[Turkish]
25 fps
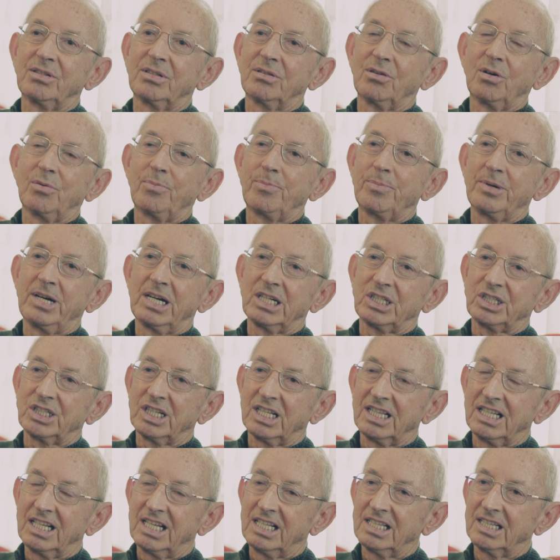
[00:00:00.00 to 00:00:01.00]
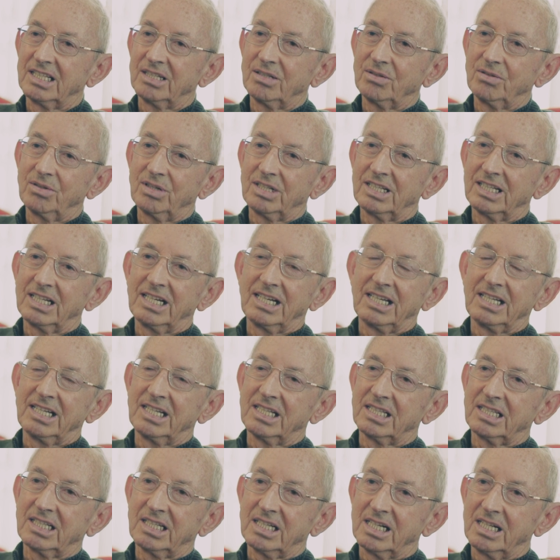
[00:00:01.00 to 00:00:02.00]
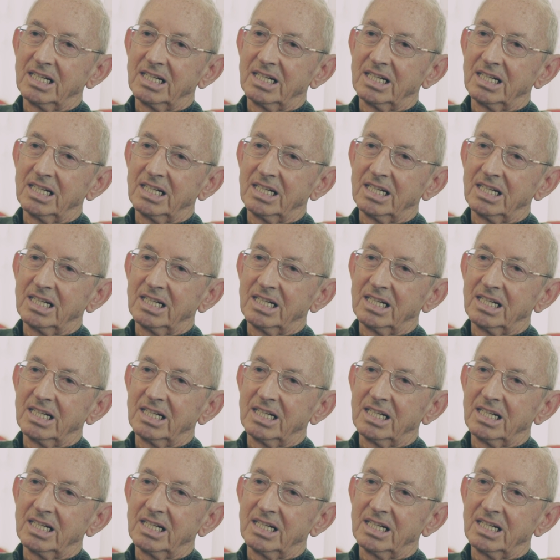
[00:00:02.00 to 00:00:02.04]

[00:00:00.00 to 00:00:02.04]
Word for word: o, o parçalandı, orada hayat